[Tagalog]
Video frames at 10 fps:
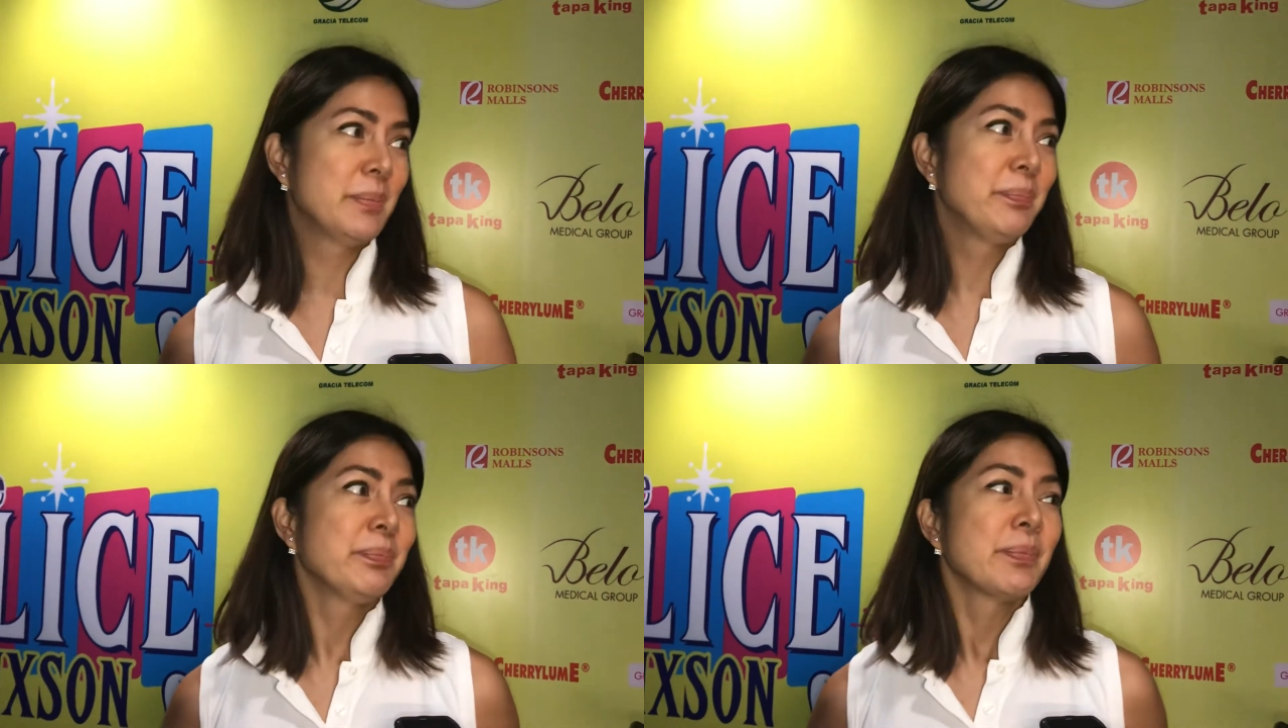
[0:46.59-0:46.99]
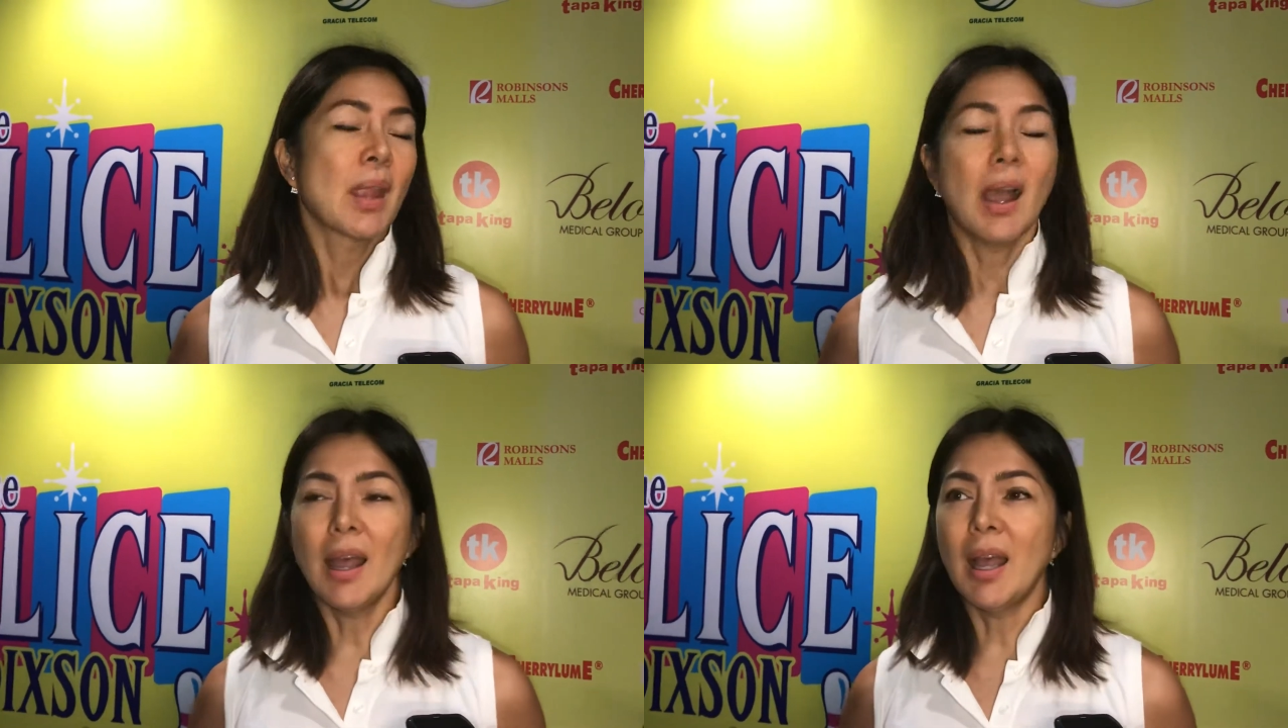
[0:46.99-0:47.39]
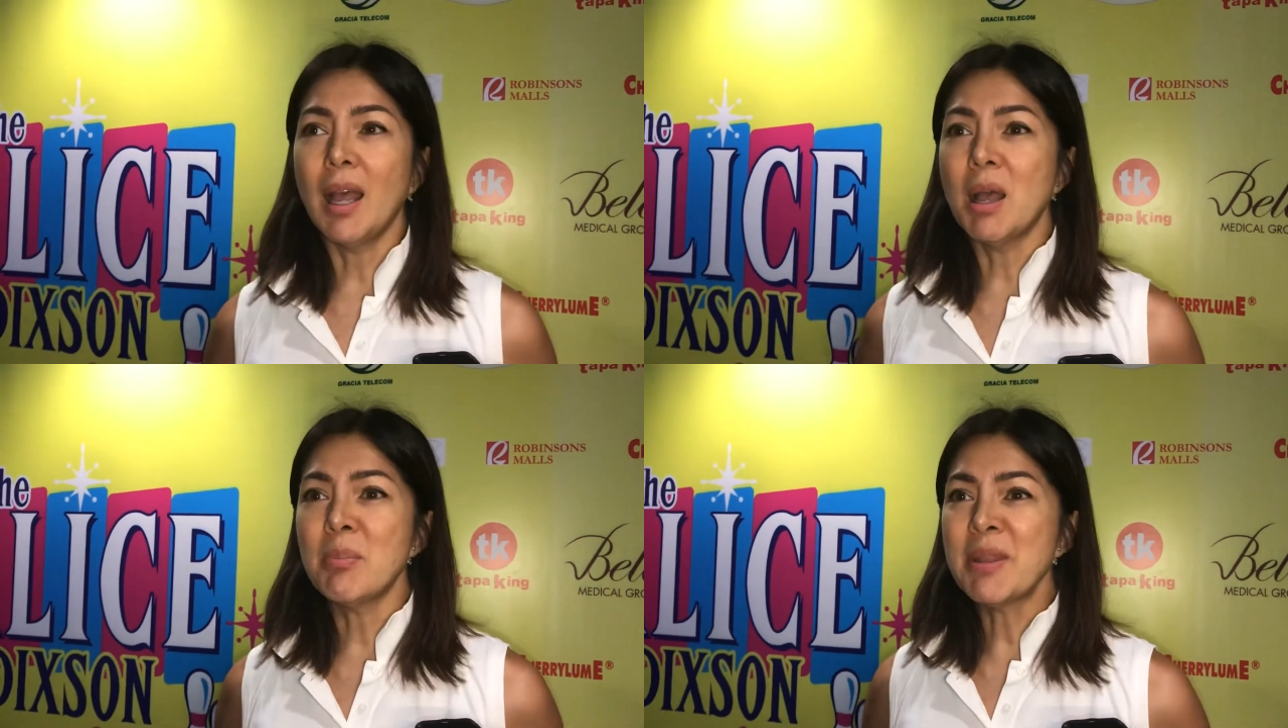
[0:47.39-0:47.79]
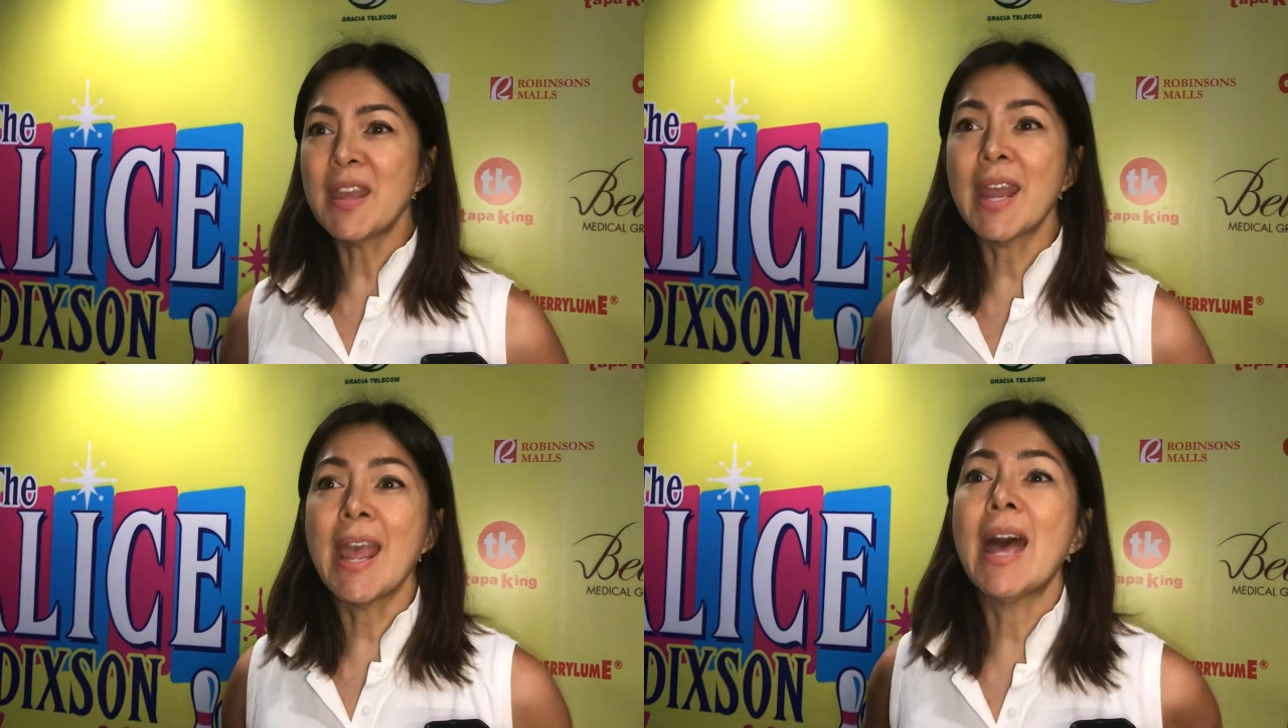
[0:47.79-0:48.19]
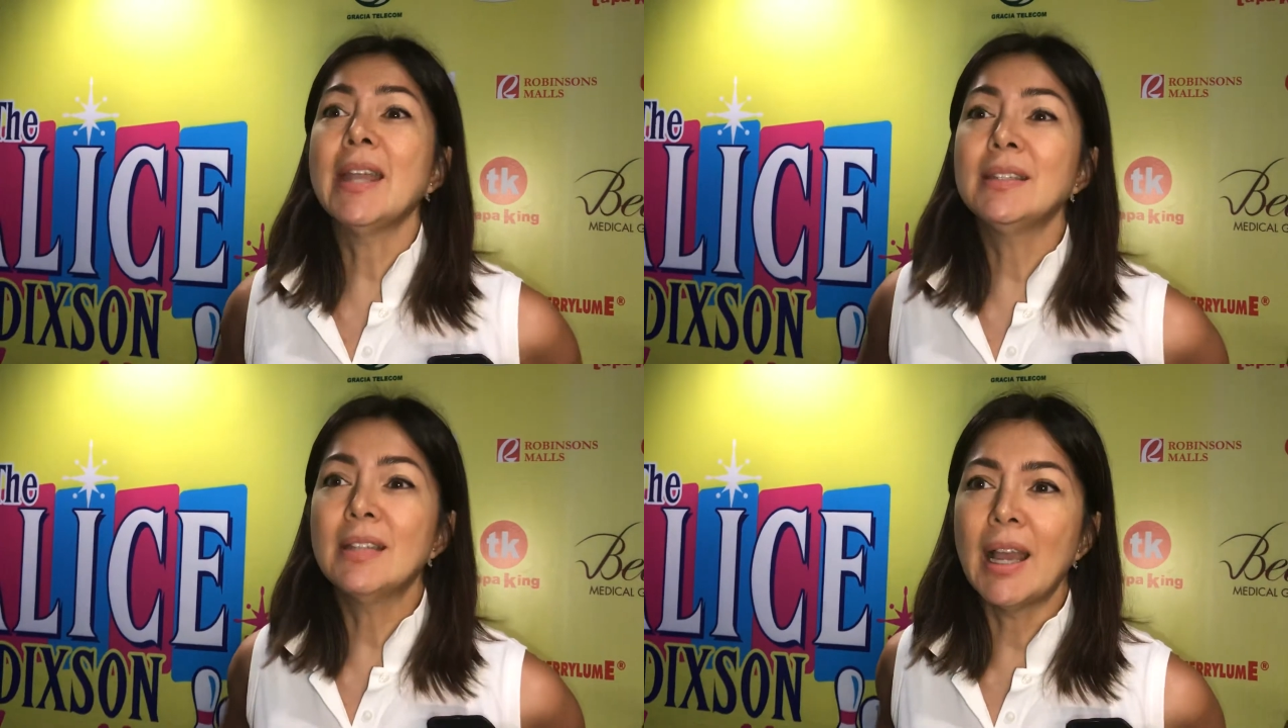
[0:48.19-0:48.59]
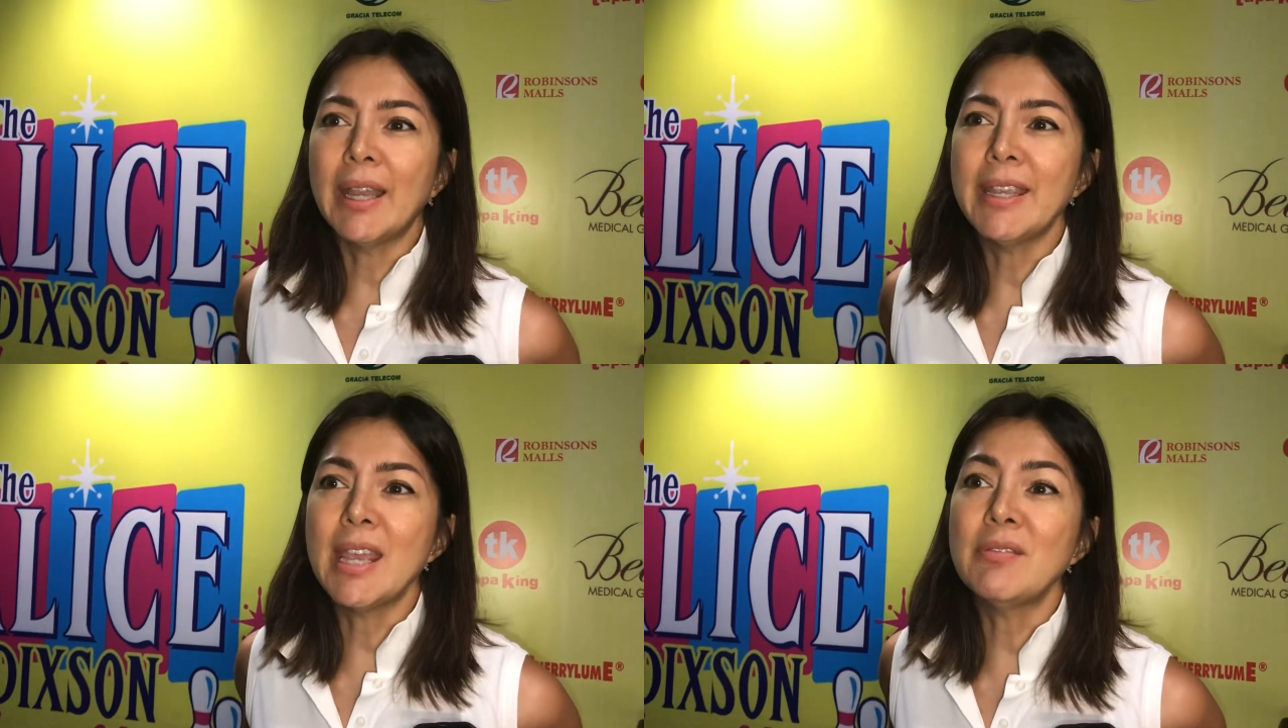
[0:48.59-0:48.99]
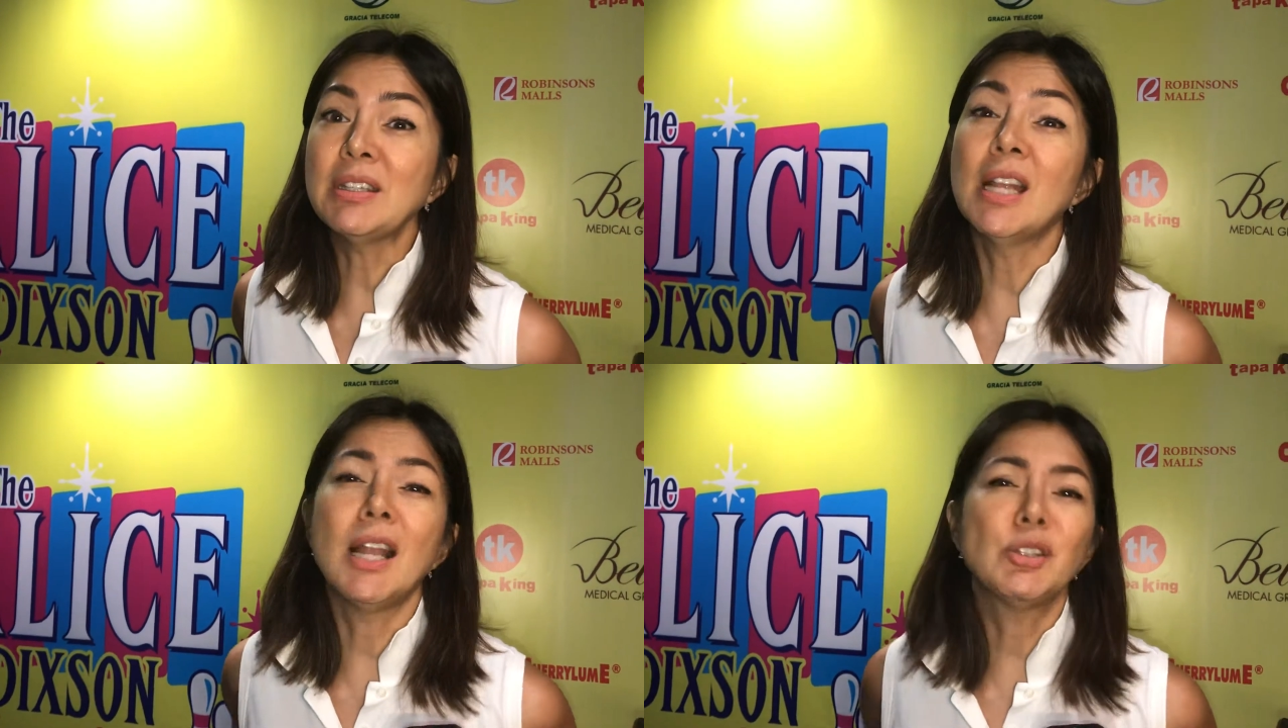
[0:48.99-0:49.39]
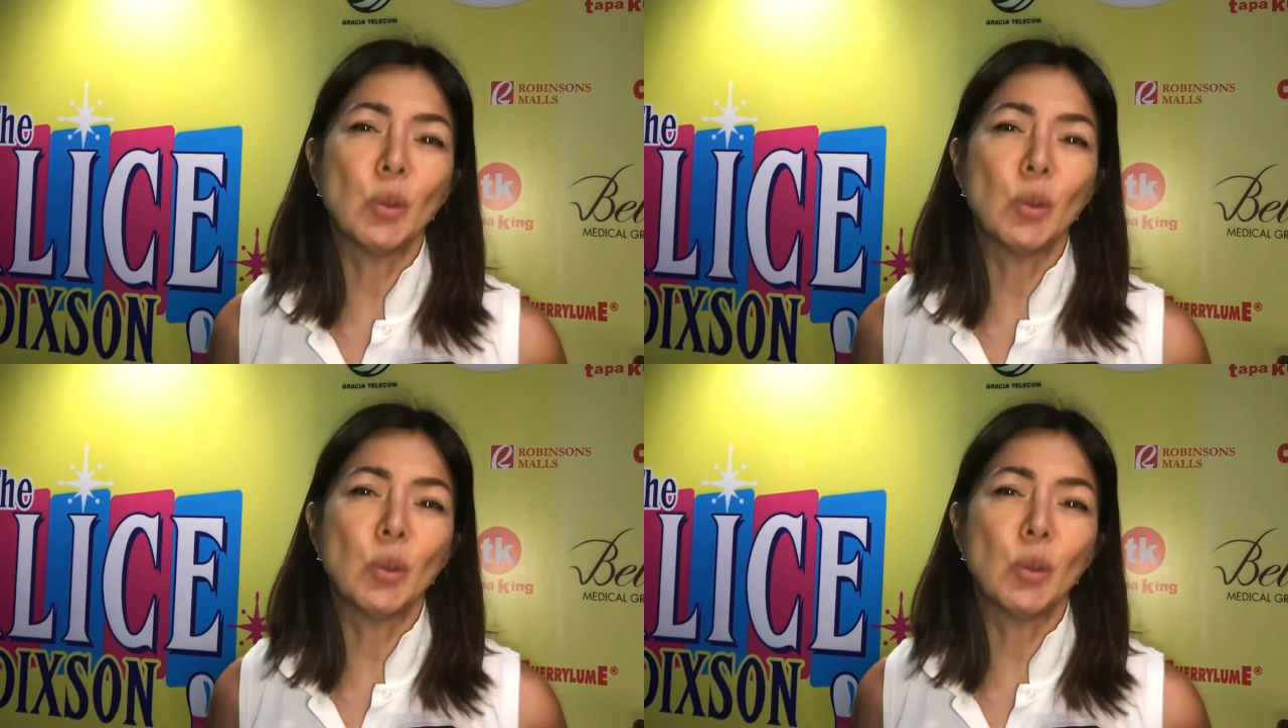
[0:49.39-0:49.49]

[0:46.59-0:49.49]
Mm. Uh, but then I had, I gave it na lang